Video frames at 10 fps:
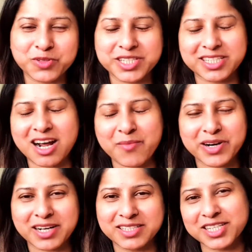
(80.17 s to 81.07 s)
যেটা
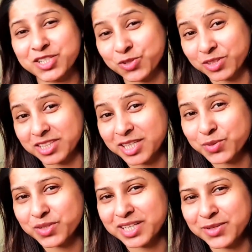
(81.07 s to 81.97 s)
আমার কাছে সত্যি
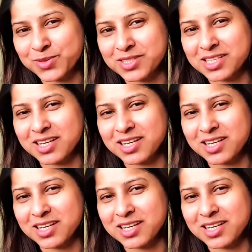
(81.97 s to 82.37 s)
গুড নিউজ